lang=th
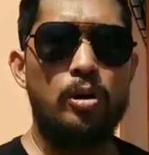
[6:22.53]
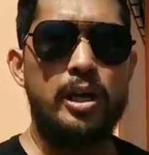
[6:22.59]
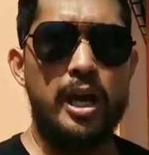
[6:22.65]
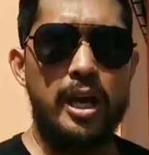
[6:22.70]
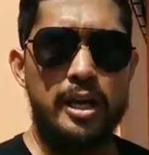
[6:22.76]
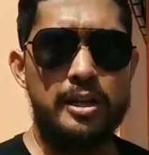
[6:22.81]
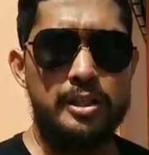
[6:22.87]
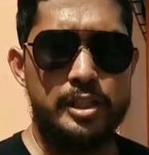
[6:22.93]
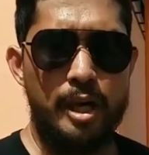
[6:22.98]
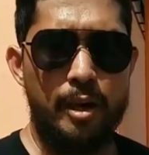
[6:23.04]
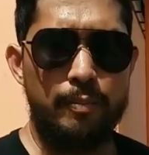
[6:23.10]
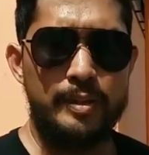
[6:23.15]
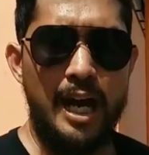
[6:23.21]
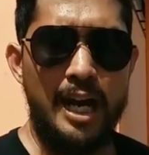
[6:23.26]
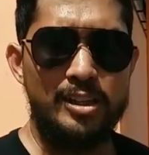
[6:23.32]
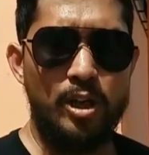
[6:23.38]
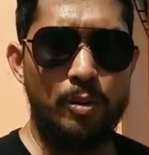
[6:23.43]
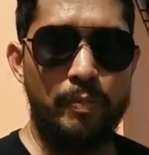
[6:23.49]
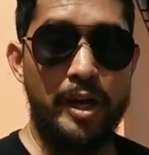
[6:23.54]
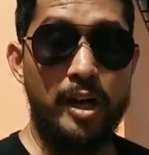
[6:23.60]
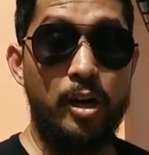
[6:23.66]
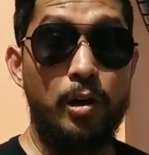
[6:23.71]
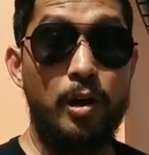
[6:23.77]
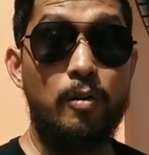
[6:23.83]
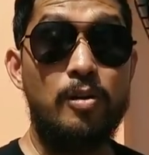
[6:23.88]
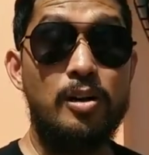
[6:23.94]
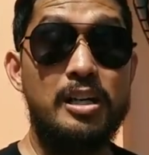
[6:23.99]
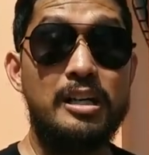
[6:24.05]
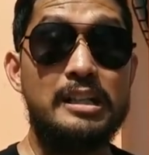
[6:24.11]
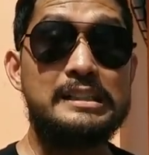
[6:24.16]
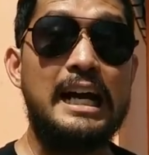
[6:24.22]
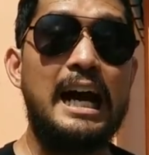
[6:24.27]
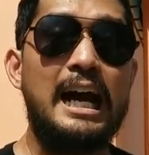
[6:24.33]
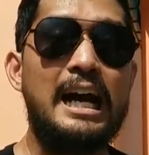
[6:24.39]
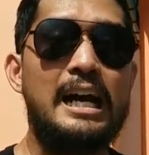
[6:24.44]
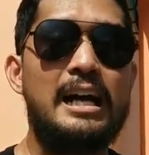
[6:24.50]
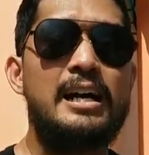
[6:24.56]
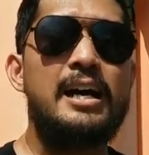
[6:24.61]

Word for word: เคสำหรับท่าต่อไปของเราก็คือท่า